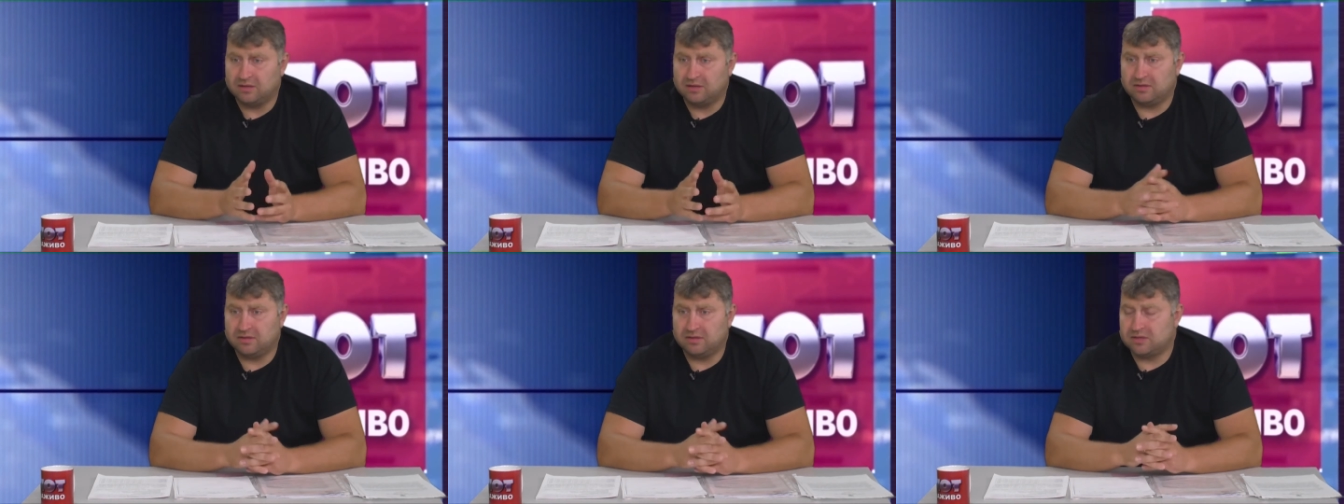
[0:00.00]

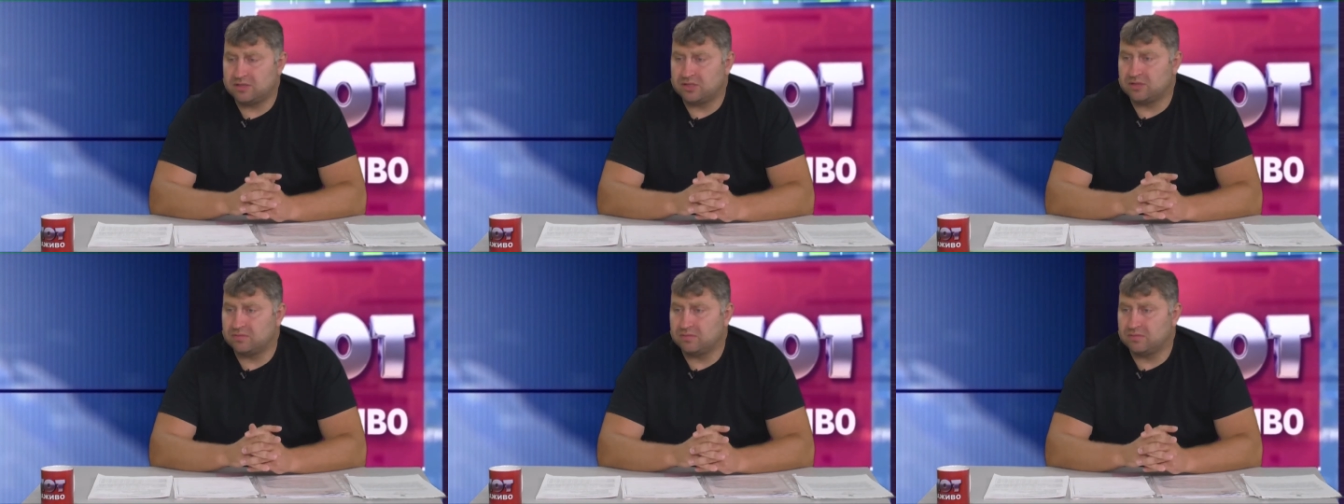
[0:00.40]
э,
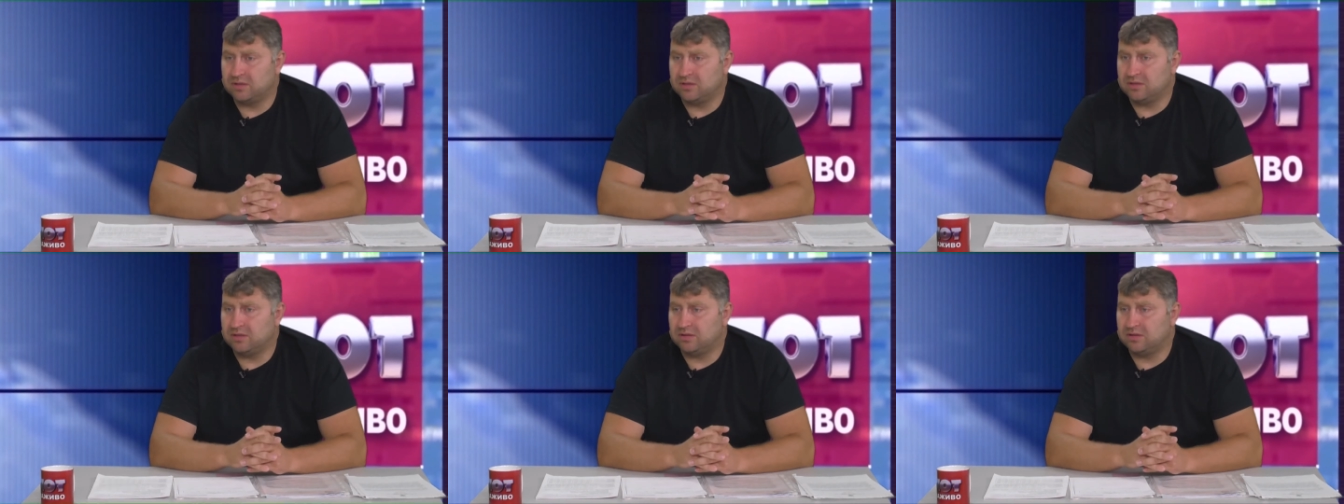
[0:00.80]
значит,
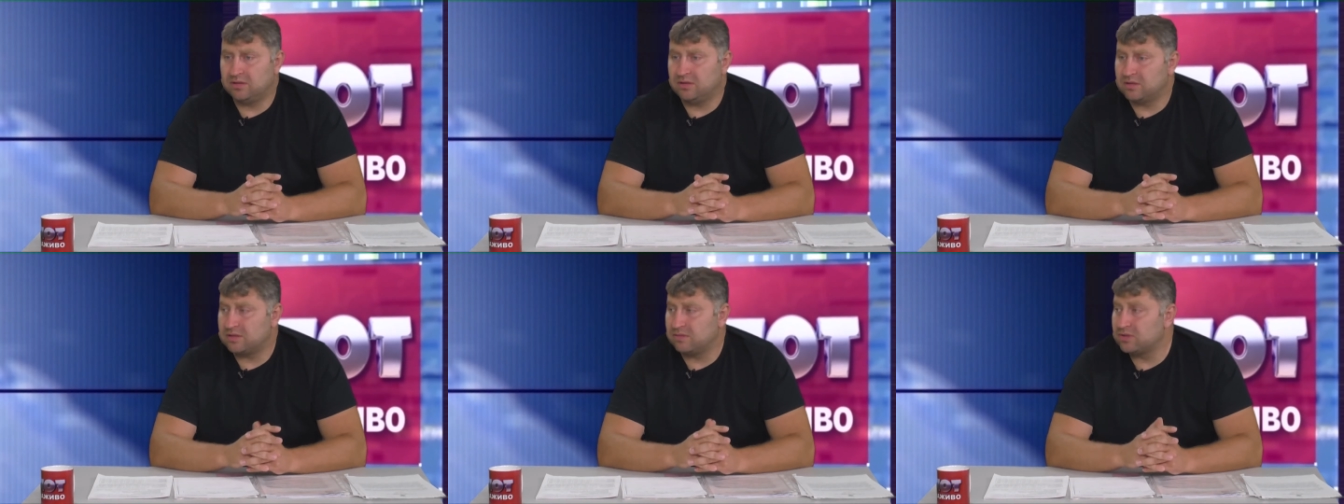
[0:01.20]
мне
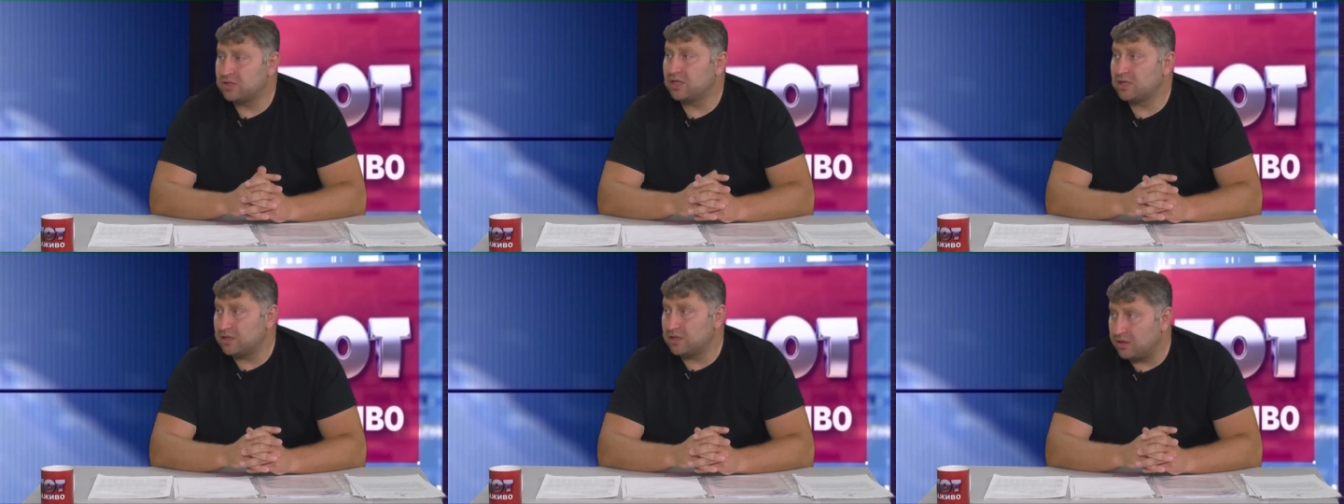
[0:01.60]
э,
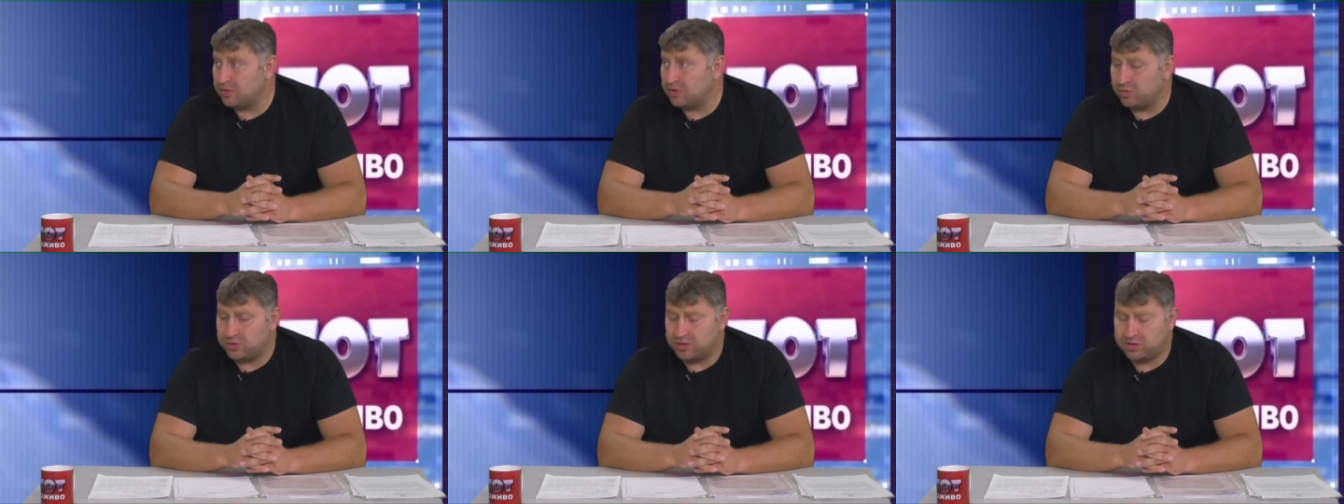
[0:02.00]
совещание не
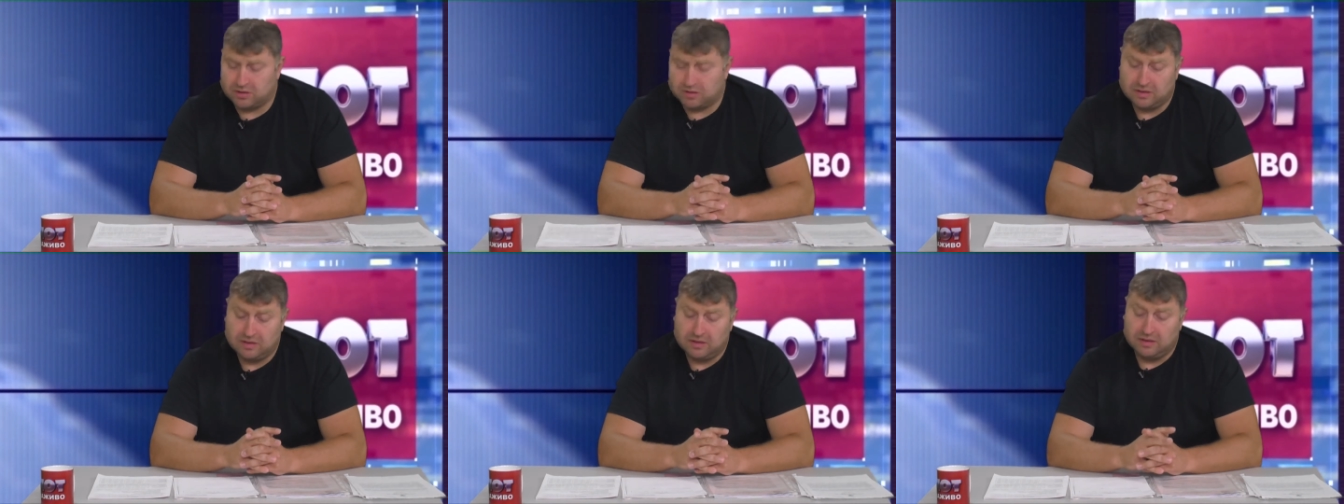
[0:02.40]
окончено.